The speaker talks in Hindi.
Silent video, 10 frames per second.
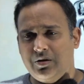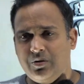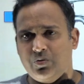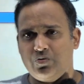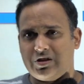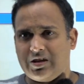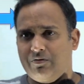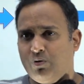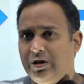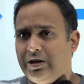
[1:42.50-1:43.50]
उसके
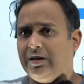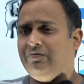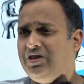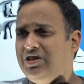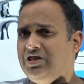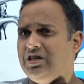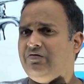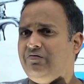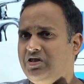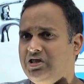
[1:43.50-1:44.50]
वोल्टेज वी जी एच
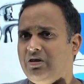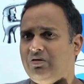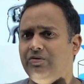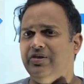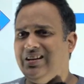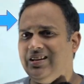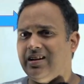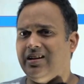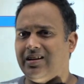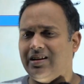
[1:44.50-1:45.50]
वी जी एल को वेरी
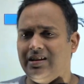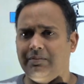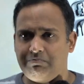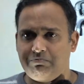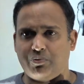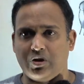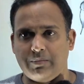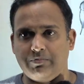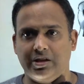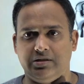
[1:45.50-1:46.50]
करने के लिए आप प्रोग्राम
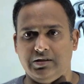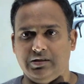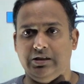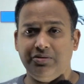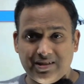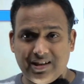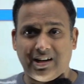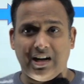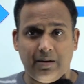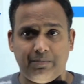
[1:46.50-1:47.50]
कर सकते हैं तो इसका
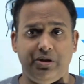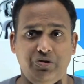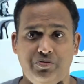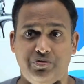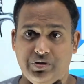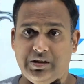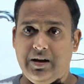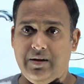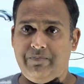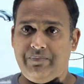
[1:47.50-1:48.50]
कहाँ पर यूज होता है
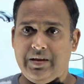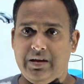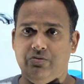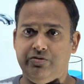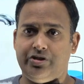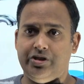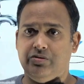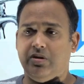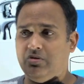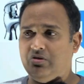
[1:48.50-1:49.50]
उस चीज़ को
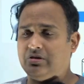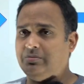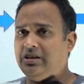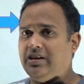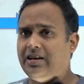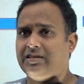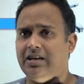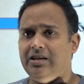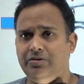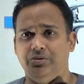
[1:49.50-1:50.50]
हम लोग समझेंगे कि इसका
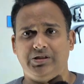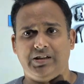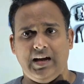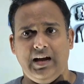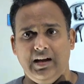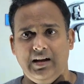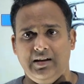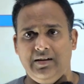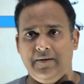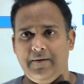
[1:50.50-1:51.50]
यूज़ क्या है
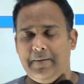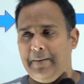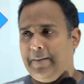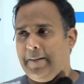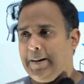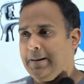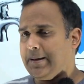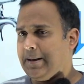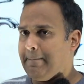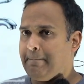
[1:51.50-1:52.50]
ठीक है
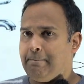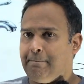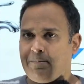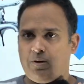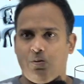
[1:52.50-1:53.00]
तो